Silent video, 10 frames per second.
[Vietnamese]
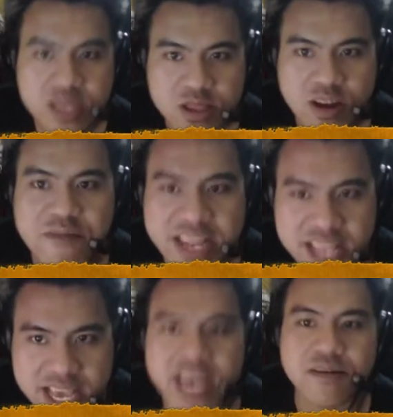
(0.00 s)
nó là phải
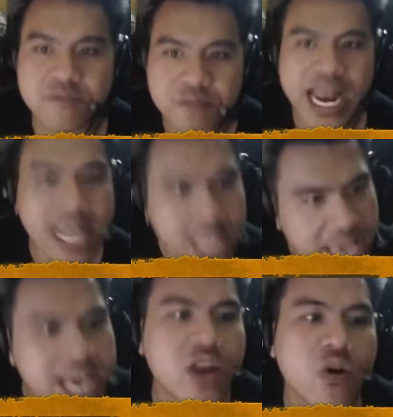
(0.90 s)
thể hiện mà đã thể
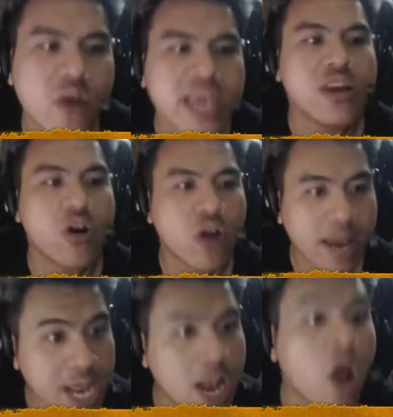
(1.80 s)
hiện đôi khi nó còn
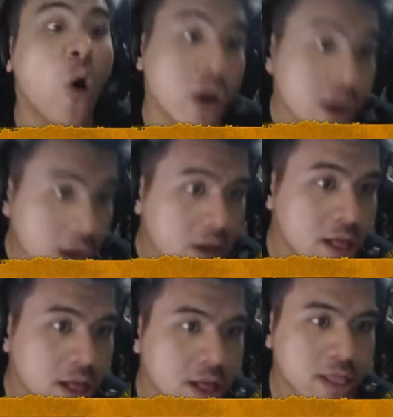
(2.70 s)
là bị lố nữa
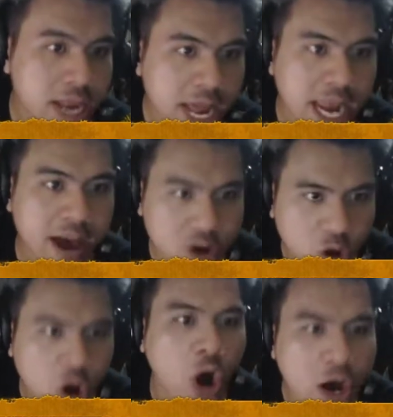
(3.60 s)
thế nên là
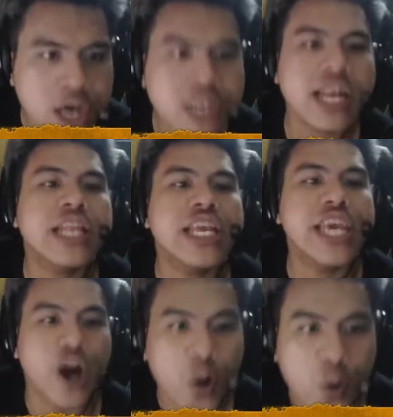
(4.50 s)
nó khó hơn rất là
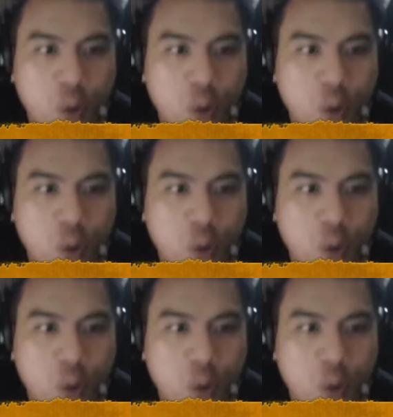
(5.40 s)
nhiều